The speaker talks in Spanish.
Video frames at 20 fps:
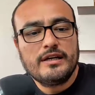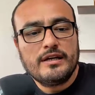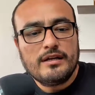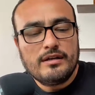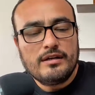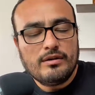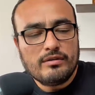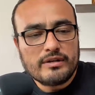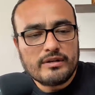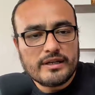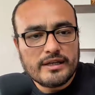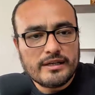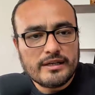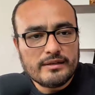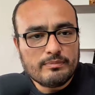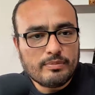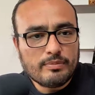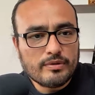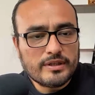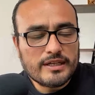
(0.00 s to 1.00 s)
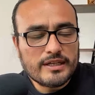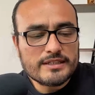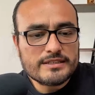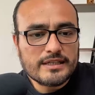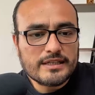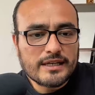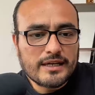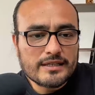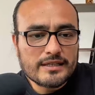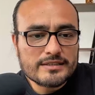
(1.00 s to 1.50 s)
lo que podrías
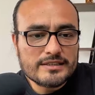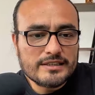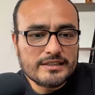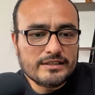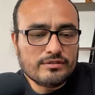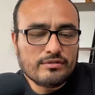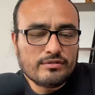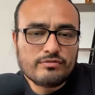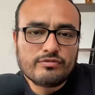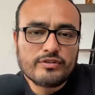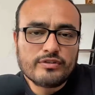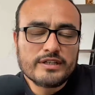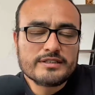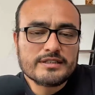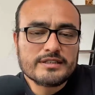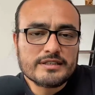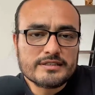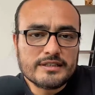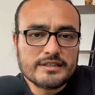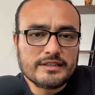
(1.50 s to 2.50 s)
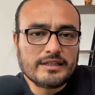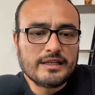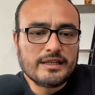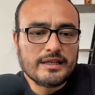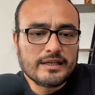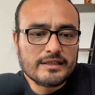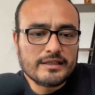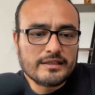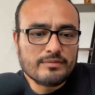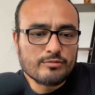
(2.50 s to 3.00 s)
llegar si no fueses
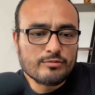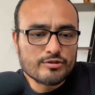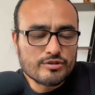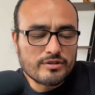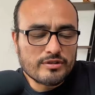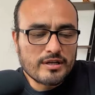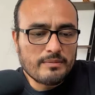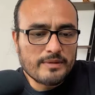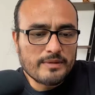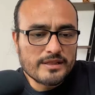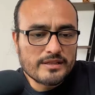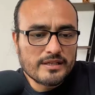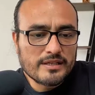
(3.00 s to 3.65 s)
inteligente emocionalmente.